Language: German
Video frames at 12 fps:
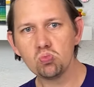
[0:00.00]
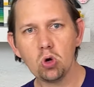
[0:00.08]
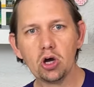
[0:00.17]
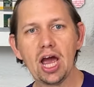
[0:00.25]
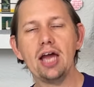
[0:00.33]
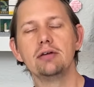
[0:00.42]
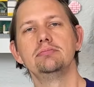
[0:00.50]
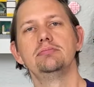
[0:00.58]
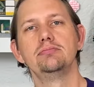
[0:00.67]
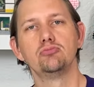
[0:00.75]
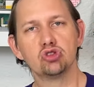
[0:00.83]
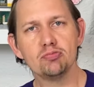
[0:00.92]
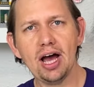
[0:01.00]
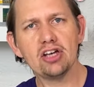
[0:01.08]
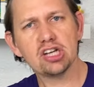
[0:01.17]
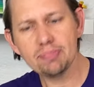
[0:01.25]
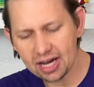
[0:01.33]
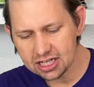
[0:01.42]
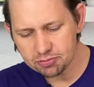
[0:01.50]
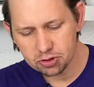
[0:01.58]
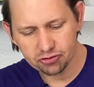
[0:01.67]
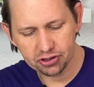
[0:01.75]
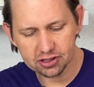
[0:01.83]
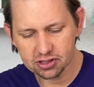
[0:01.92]
Okay, das ist Maßstab 1
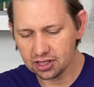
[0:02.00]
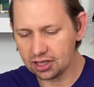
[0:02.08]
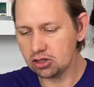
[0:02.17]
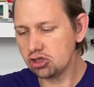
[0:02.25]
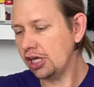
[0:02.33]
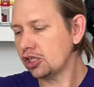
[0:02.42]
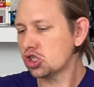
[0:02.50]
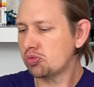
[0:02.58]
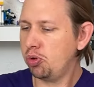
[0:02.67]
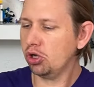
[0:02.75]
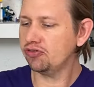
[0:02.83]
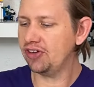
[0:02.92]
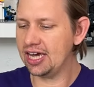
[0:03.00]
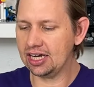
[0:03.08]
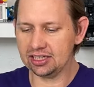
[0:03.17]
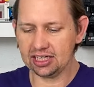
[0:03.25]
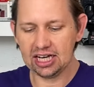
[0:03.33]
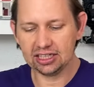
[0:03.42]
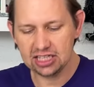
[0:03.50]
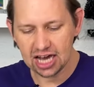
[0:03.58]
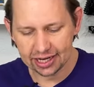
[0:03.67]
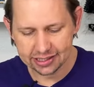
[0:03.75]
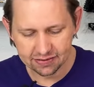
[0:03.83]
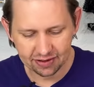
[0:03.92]
bis 14, nettes Sportwägelchen, hat hier
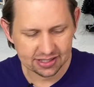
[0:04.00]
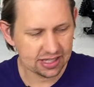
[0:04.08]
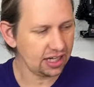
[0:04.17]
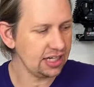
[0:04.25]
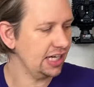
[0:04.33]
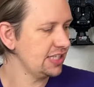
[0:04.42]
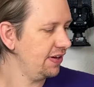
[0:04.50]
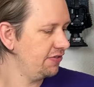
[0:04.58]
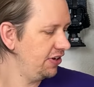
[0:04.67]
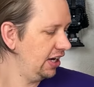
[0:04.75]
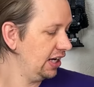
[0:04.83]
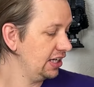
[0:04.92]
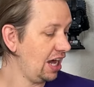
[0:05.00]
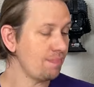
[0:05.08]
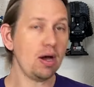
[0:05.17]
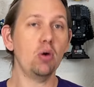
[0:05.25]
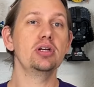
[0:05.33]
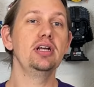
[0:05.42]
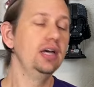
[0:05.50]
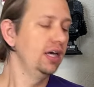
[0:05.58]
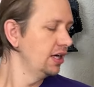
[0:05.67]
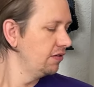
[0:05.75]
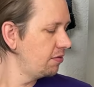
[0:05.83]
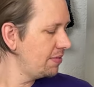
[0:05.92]
ein, zwei Sachen, ein, zwei Fehler. Ich habe auch eine.
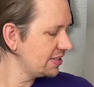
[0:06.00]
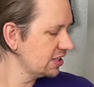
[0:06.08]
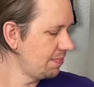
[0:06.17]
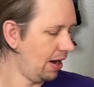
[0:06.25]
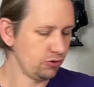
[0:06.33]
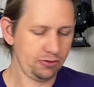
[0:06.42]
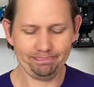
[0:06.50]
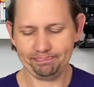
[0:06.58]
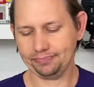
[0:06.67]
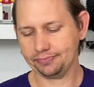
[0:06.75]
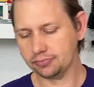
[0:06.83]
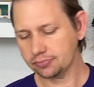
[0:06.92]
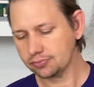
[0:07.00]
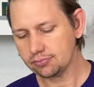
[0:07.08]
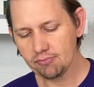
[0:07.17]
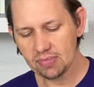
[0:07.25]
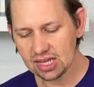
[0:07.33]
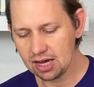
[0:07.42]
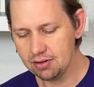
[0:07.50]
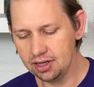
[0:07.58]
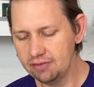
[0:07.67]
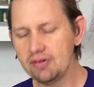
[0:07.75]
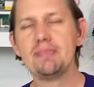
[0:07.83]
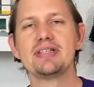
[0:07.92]
Wir messen es mal aus.
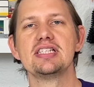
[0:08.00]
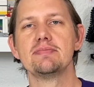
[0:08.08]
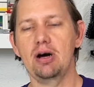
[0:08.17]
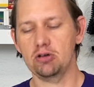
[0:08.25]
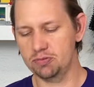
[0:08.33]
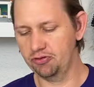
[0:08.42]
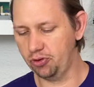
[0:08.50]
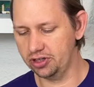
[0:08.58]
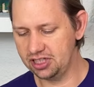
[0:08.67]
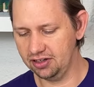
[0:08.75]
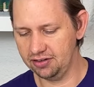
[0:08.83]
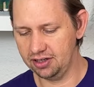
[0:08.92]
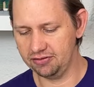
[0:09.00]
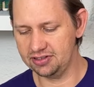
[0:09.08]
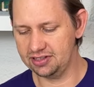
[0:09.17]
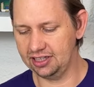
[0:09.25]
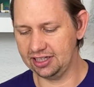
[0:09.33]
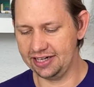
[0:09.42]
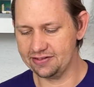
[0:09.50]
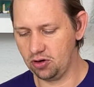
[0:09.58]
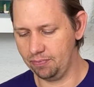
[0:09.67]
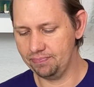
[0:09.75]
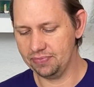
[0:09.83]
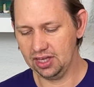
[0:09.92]
Wir messen es mal aus, bevor ich hier auf die Details
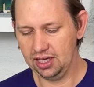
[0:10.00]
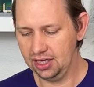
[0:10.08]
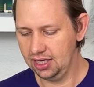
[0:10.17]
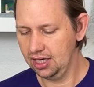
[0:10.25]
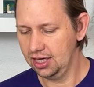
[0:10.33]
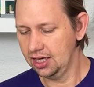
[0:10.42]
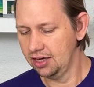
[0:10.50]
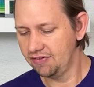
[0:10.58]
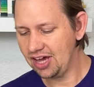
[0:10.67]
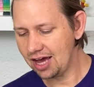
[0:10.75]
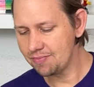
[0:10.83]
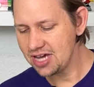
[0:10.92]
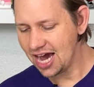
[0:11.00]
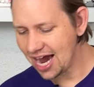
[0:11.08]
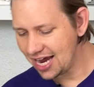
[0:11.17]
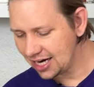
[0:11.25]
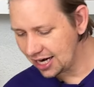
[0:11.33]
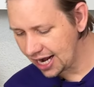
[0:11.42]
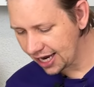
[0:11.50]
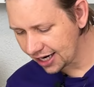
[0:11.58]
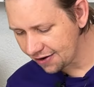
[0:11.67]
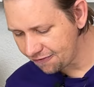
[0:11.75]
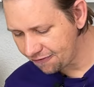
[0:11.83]
komme. Wir haben hier eine Länge